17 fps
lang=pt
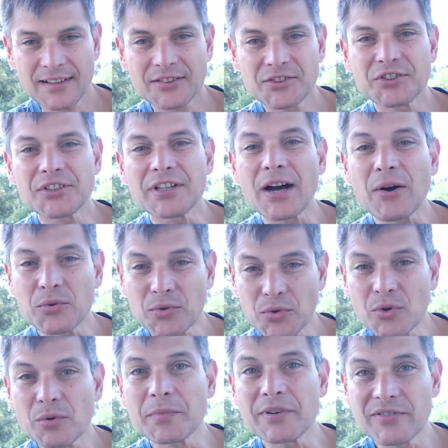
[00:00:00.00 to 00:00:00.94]
tirar o
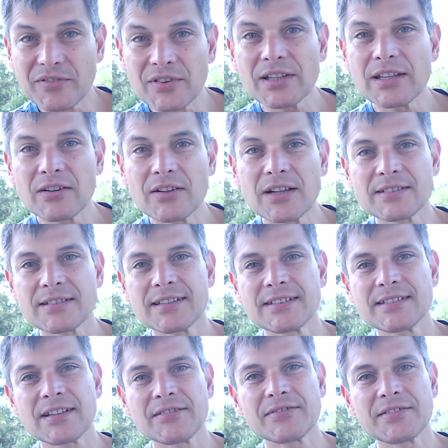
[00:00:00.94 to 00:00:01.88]
nome Vida da
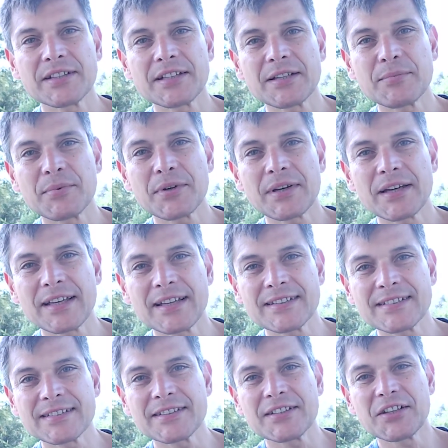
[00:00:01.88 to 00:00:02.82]
Sexta-feira porque
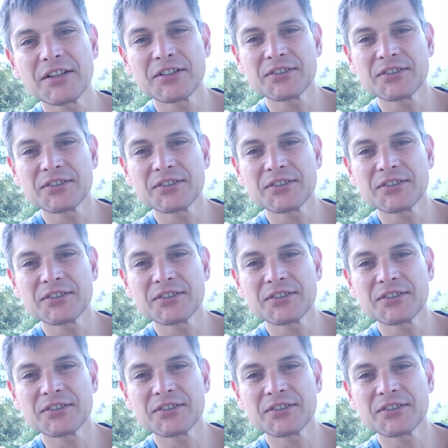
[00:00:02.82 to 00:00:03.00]
esse